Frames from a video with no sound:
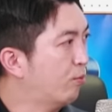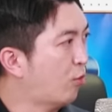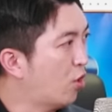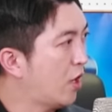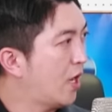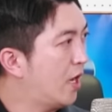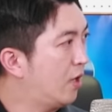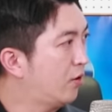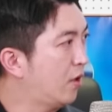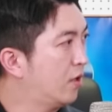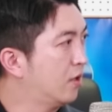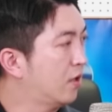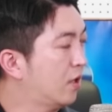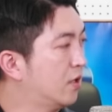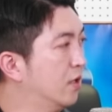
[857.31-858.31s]
뭘 해야
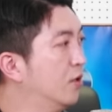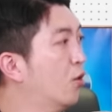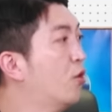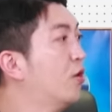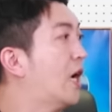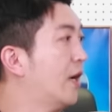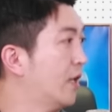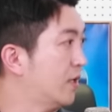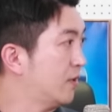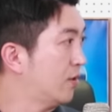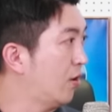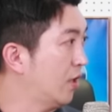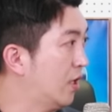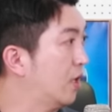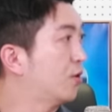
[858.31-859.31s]
되는데 등록을 안
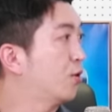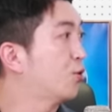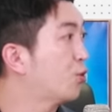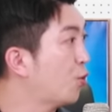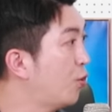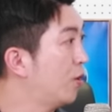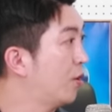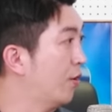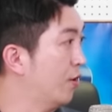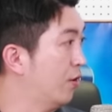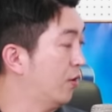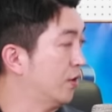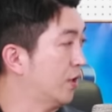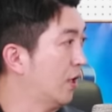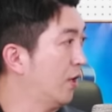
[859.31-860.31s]
했어 이래서 소송을 거는
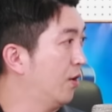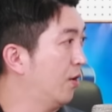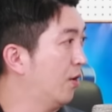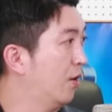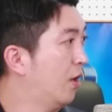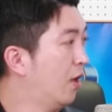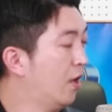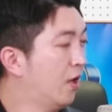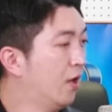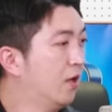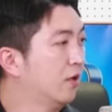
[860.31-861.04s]
거잖아요. 네 맞아요.